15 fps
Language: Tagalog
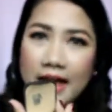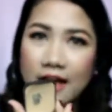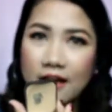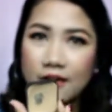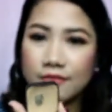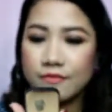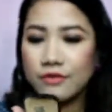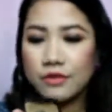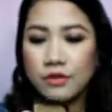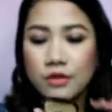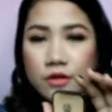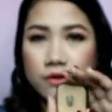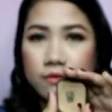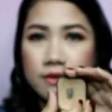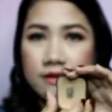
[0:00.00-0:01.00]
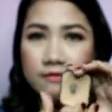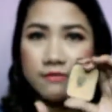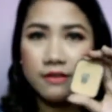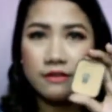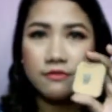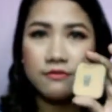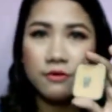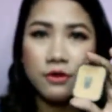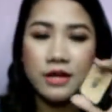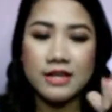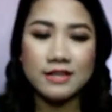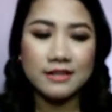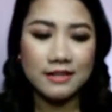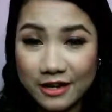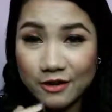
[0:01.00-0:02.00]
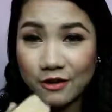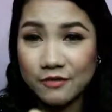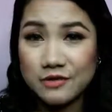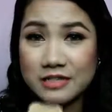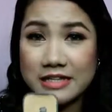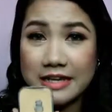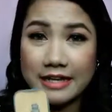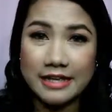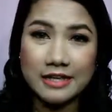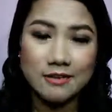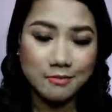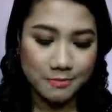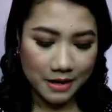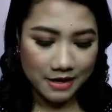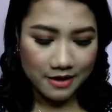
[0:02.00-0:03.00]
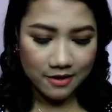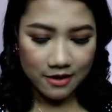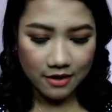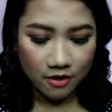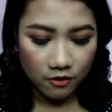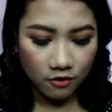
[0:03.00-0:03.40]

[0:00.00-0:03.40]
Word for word: have the refill for it. And obviously, nag-hit pa na rin